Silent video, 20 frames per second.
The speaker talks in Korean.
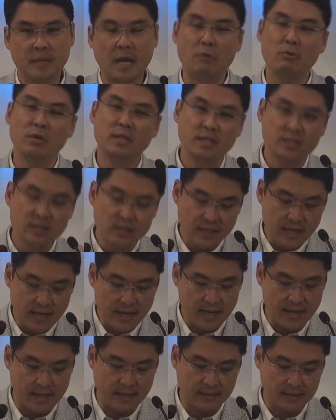다윗
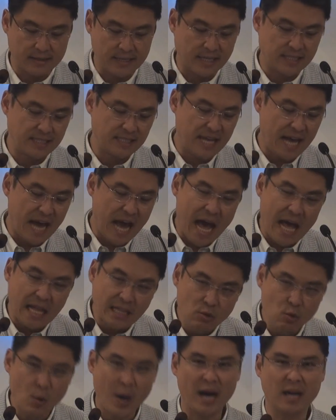이전에 그 자신의
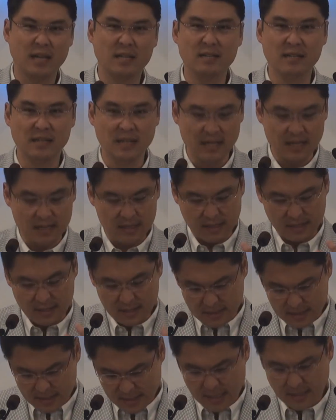한과 그, 그
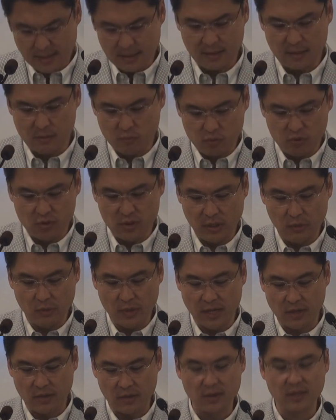스트레스를 풀기
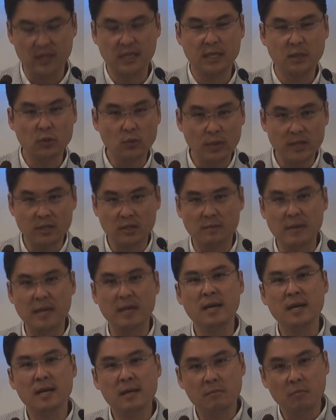위하여 기도에
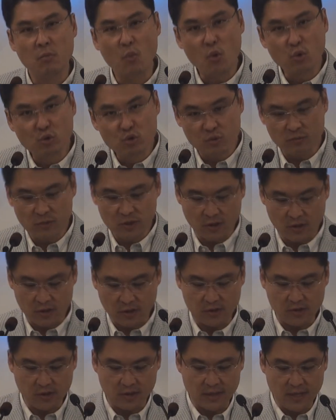정말 목숨을
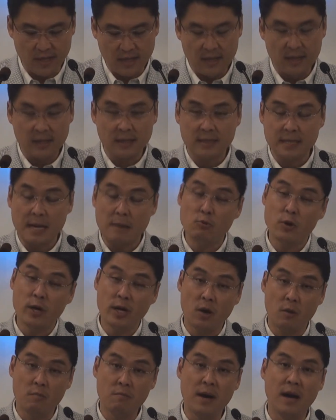걸었던
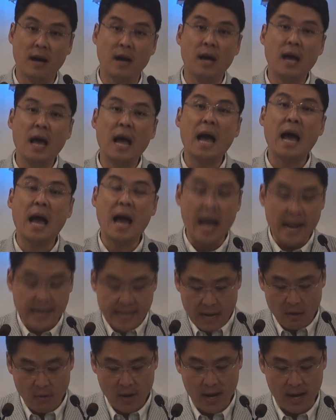사무엘의 엄마
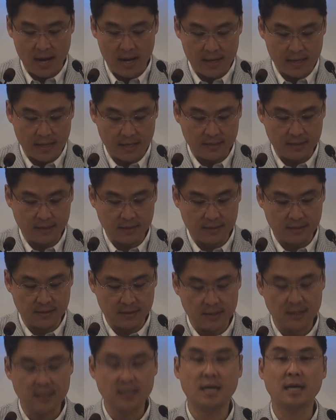하나와 같은
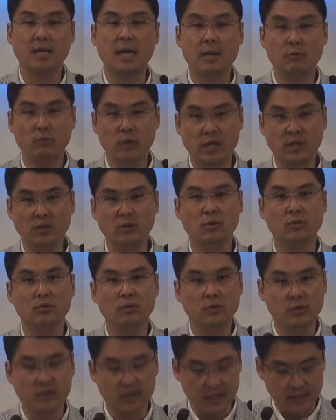신앙의
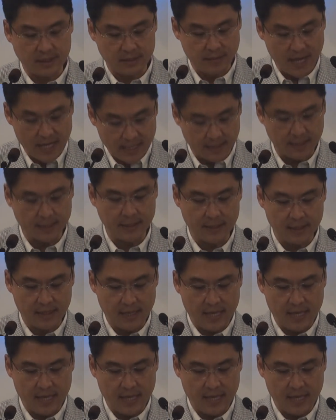위인들도 그랬지만